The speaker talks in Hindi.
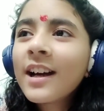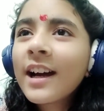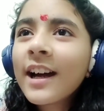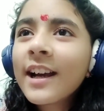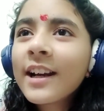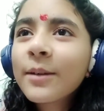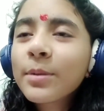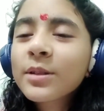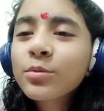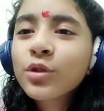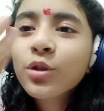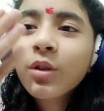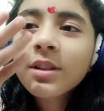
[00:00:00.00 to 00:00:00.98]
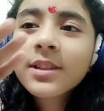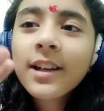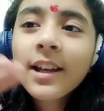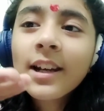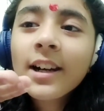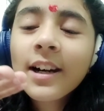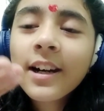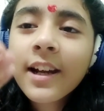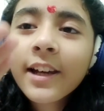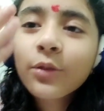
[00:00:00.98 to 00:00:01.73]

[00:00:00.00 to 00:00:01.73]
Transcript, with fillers: एंड बस मुझे थोड़ा सा कलर करना है